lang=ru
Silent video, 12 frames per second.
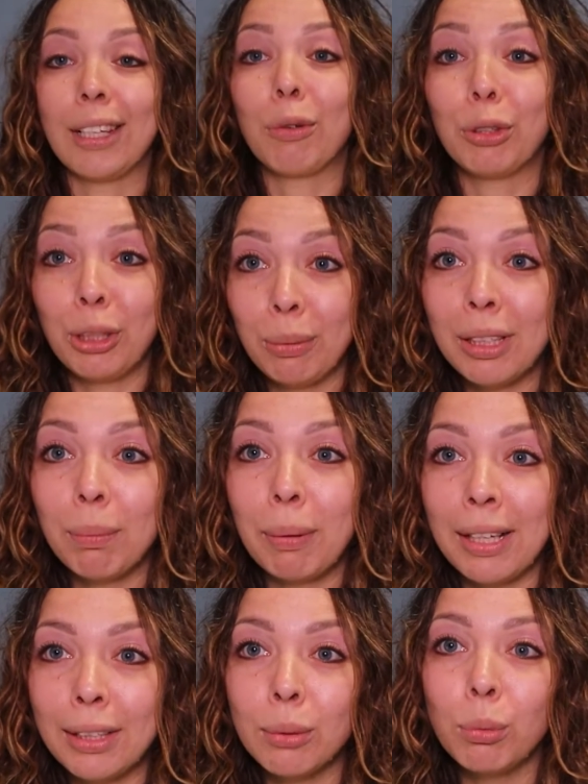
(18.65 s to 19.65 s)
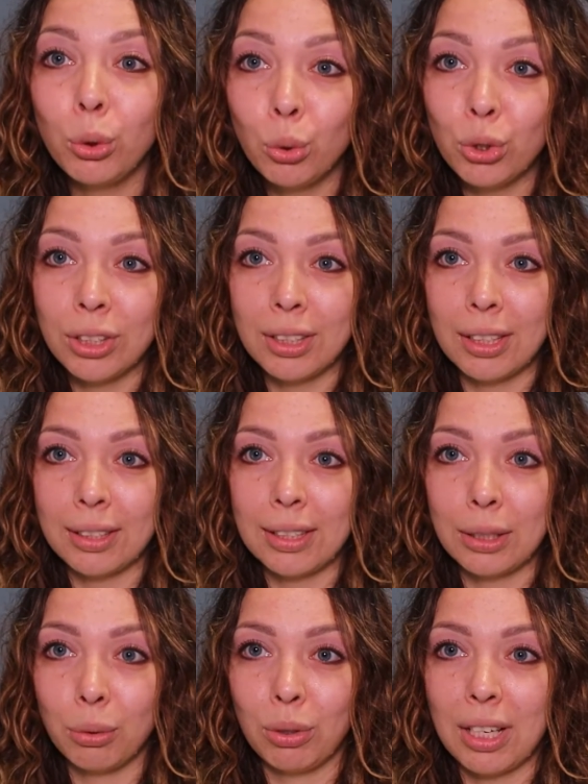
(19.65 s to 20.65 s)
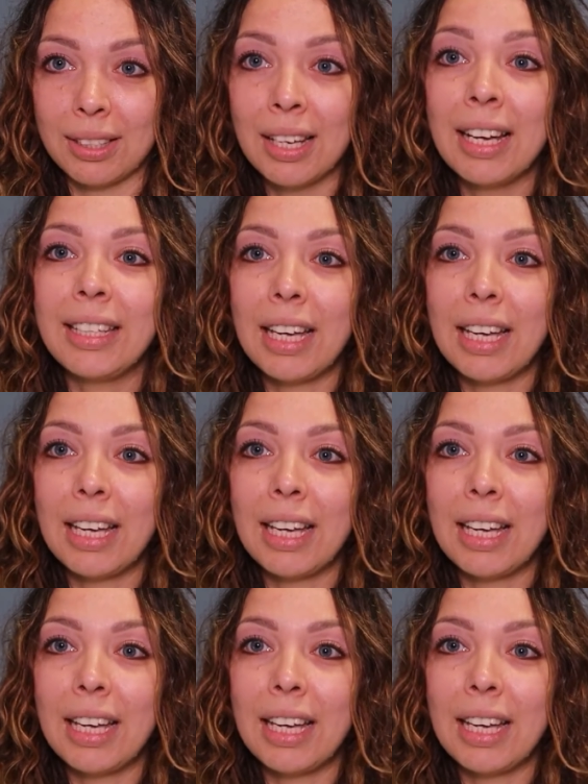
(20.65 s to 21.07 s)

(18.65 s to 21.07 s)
Так вот именно поэтому и нужно заказать у нас.